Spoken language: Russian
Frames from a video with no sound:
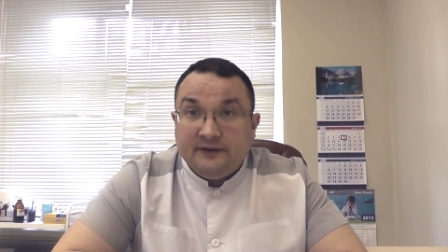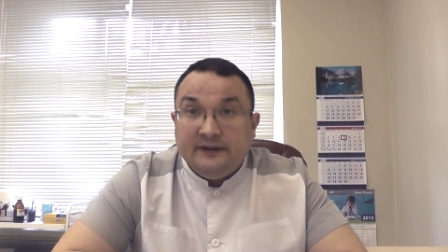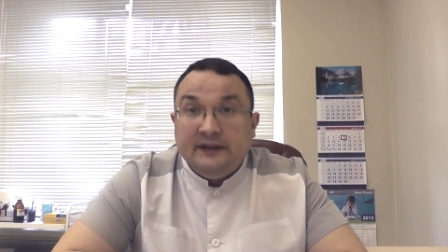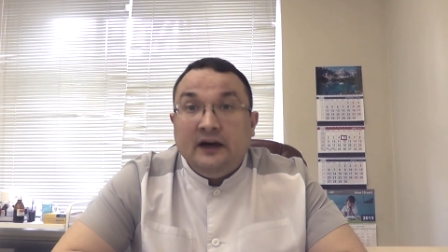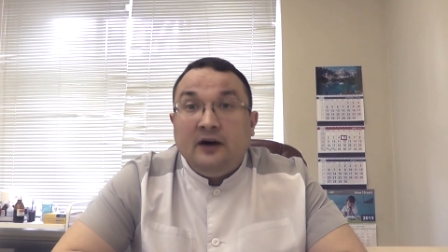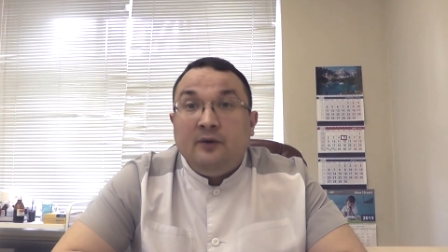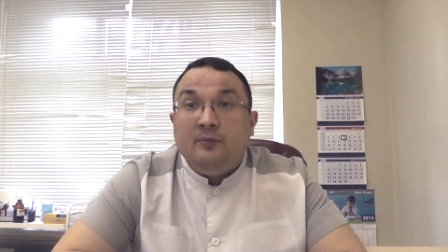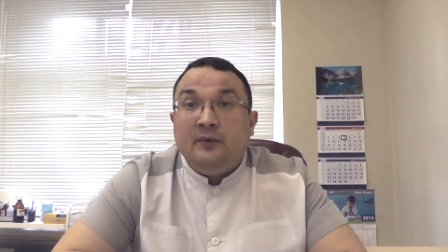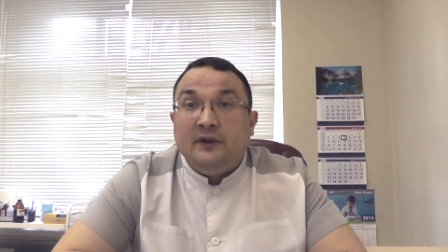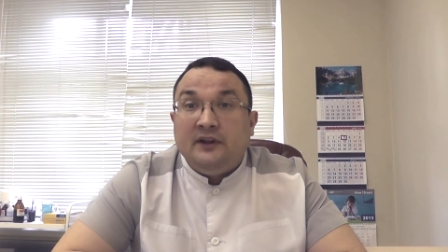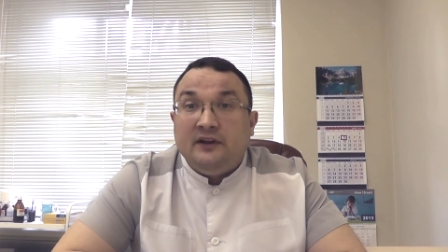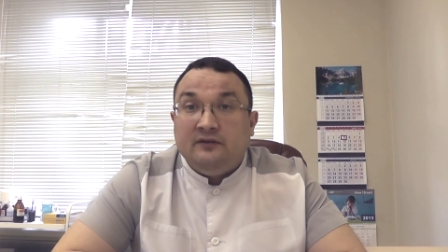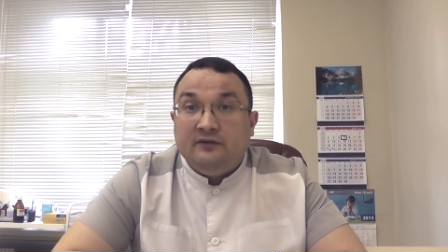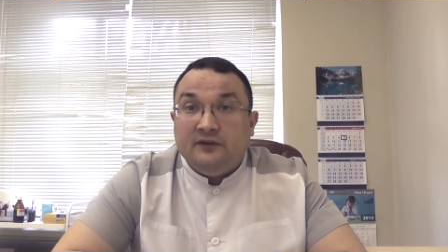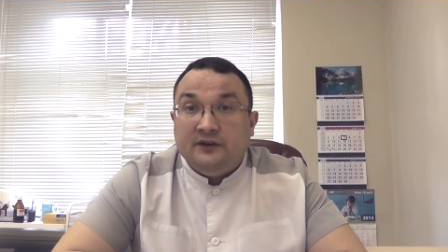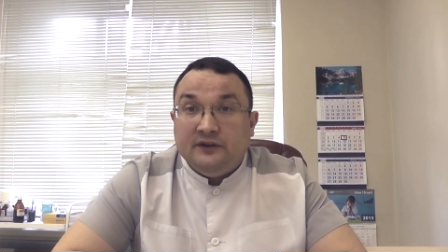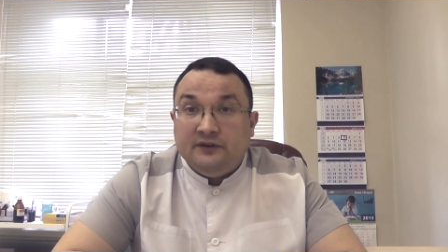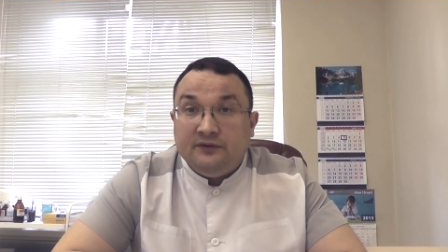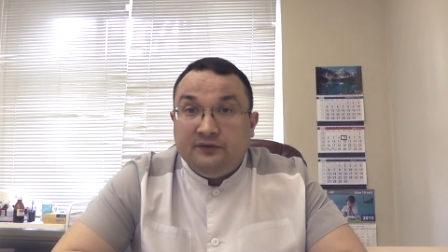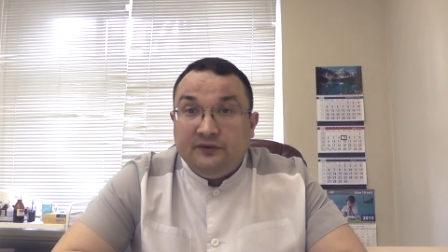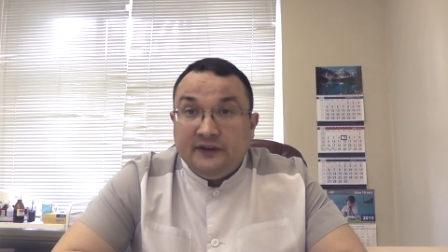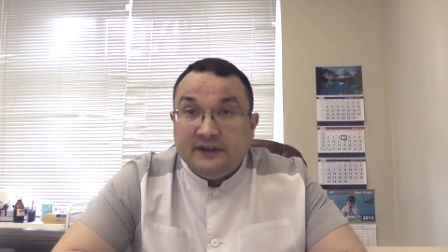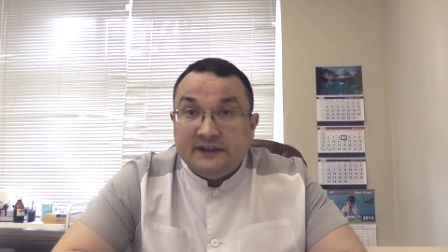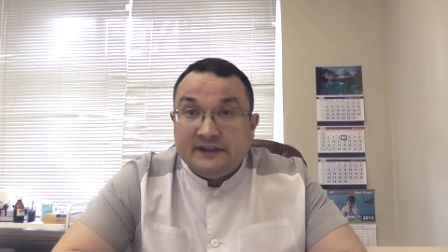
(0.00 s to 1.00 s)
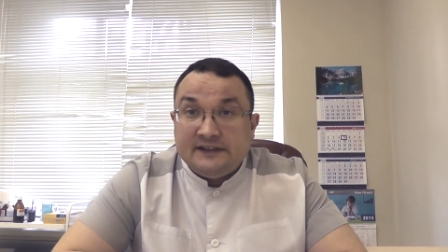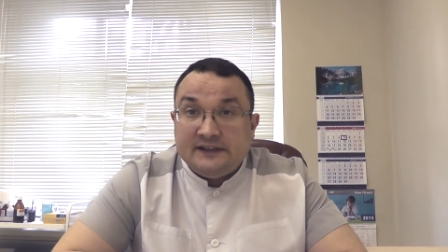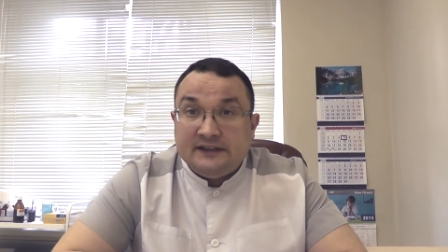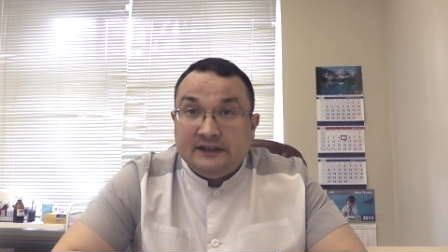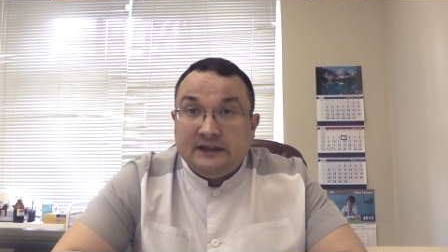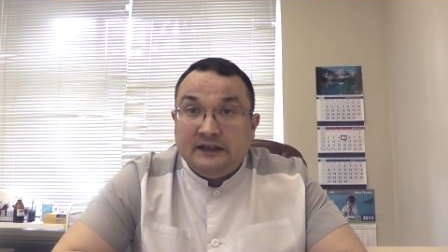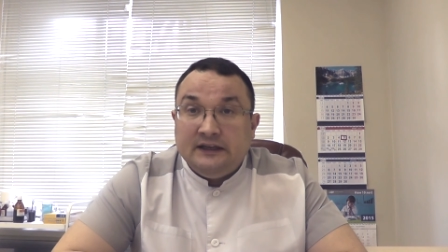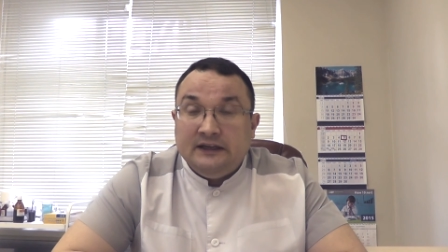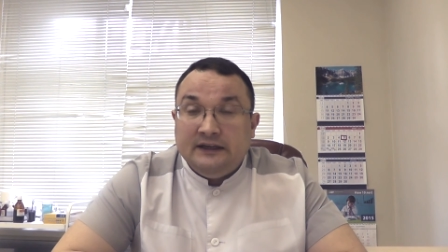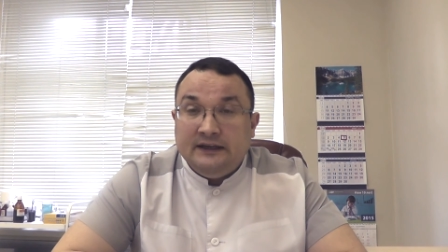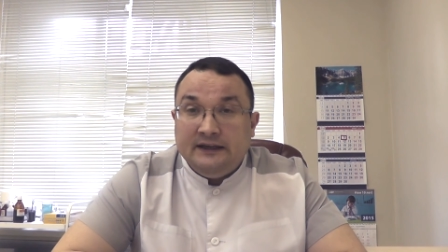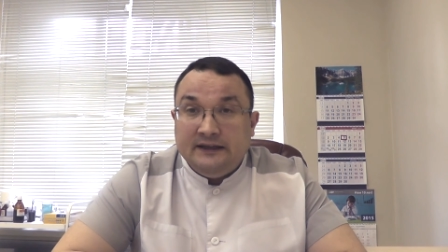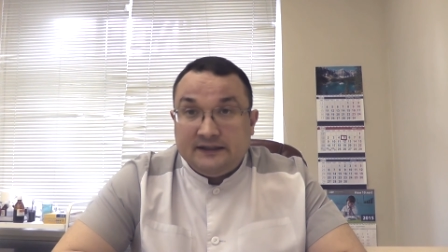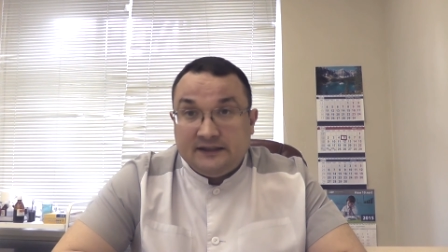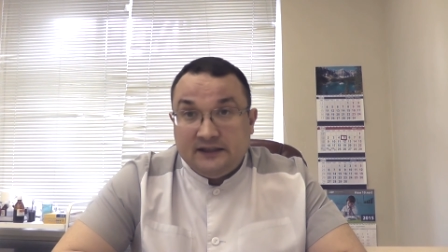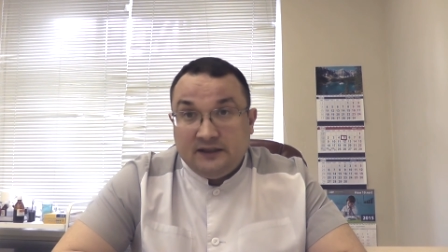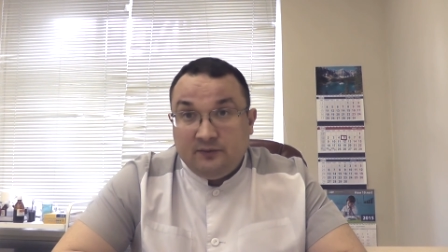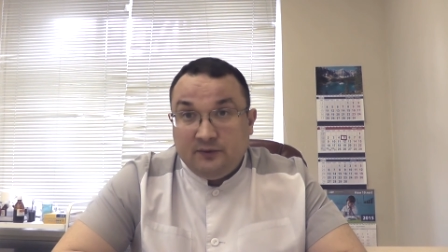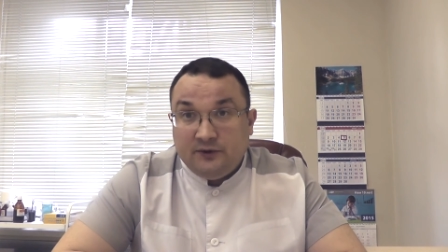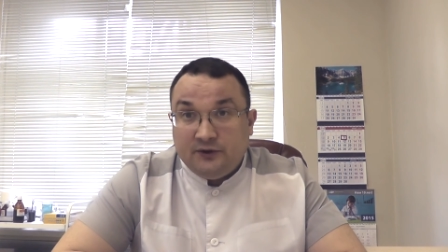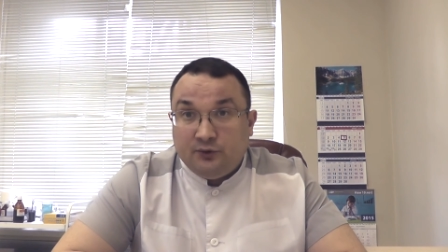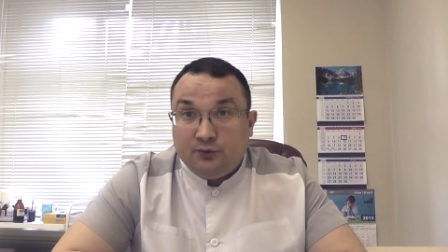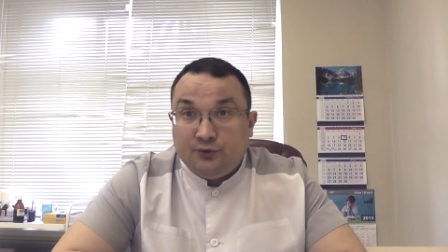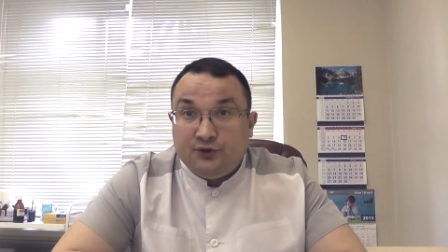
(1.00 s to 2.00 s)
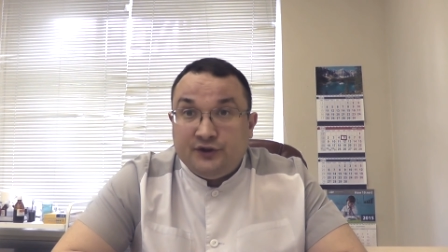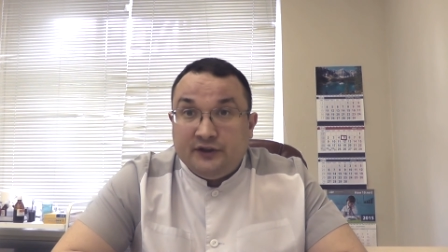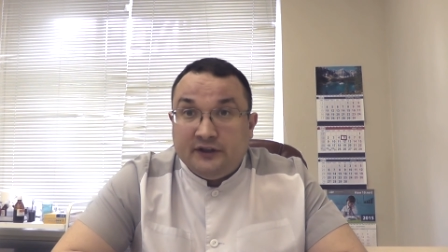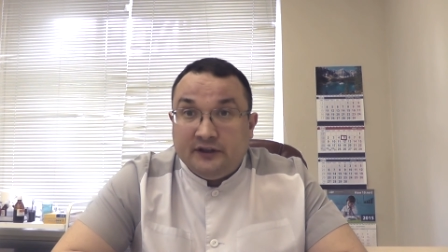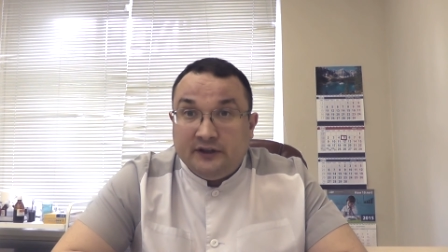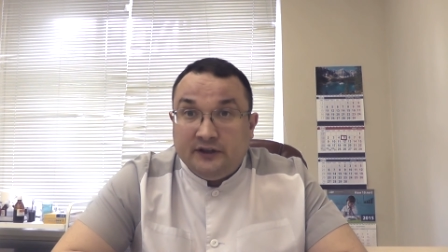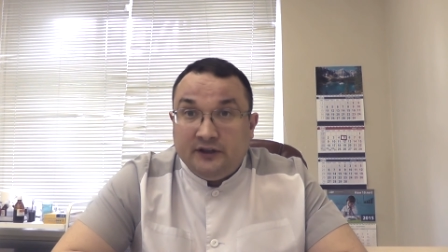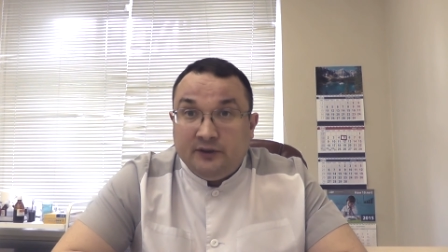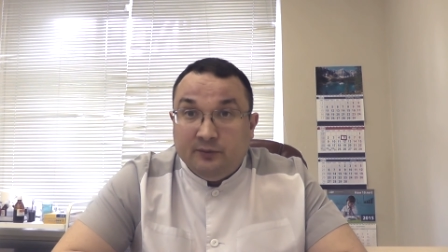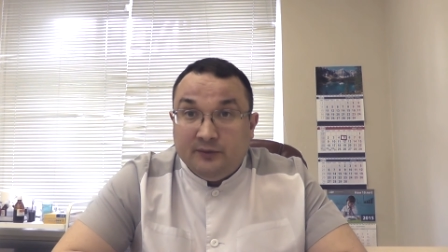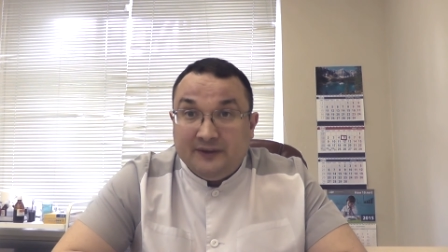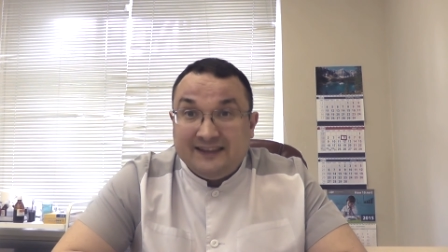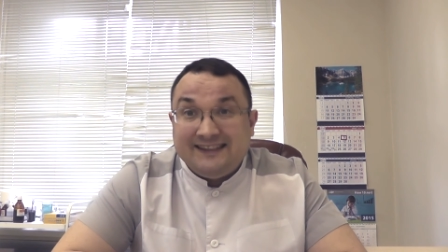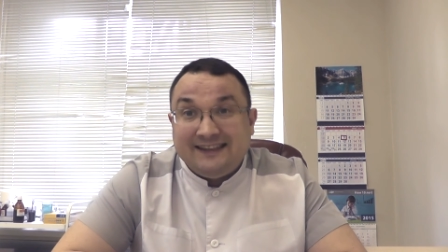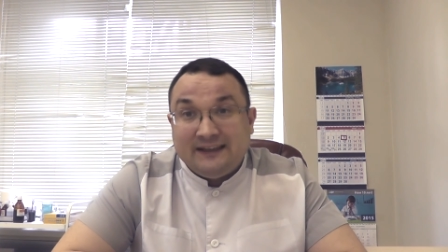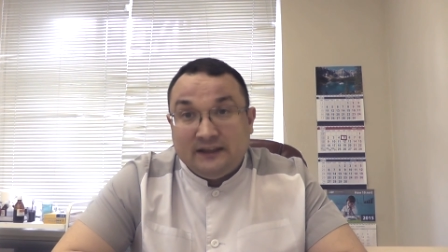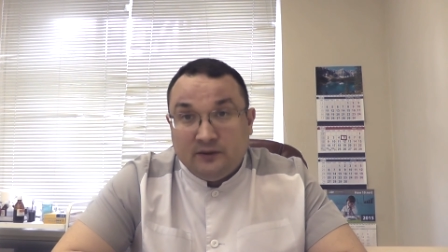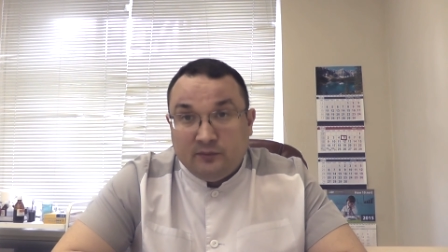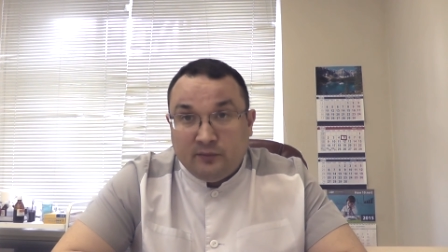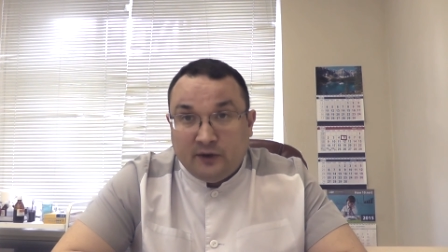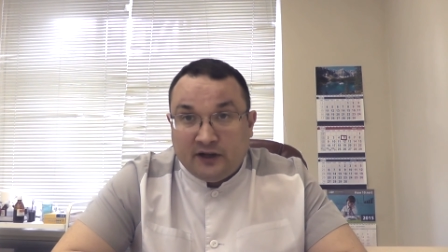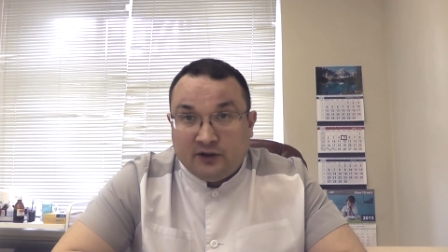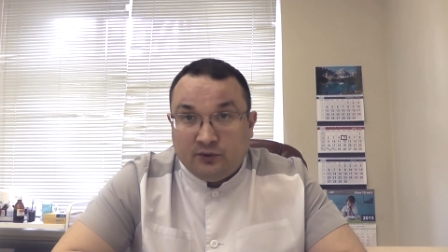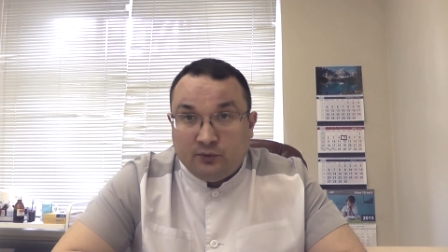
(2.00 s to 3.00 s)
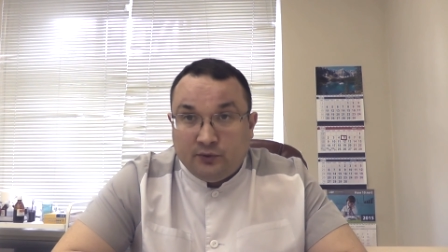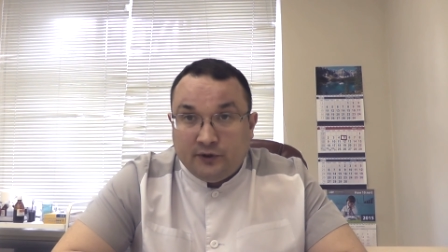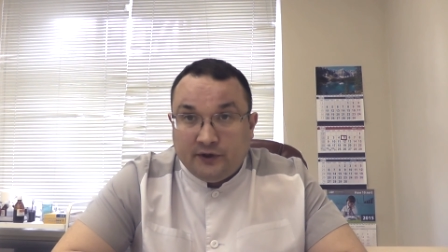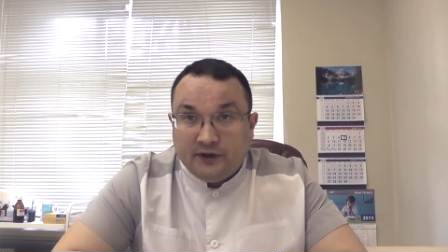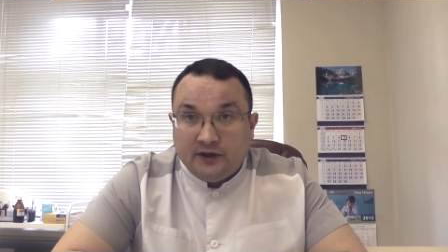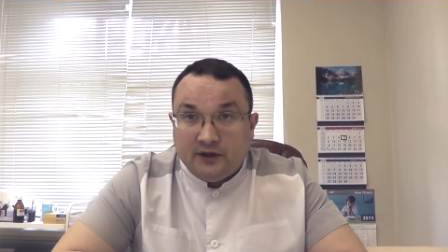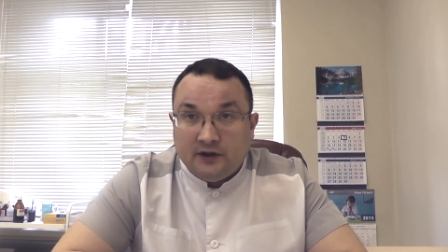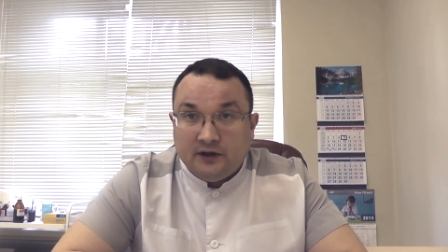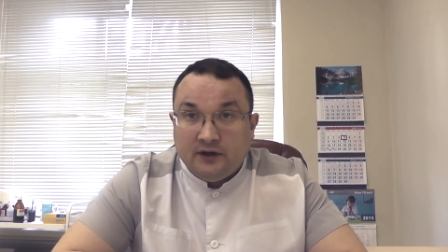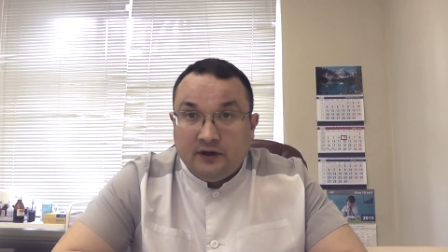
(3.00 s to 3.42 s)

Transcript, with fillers: на половые инфекции и самые точные и быстрые лаборатории.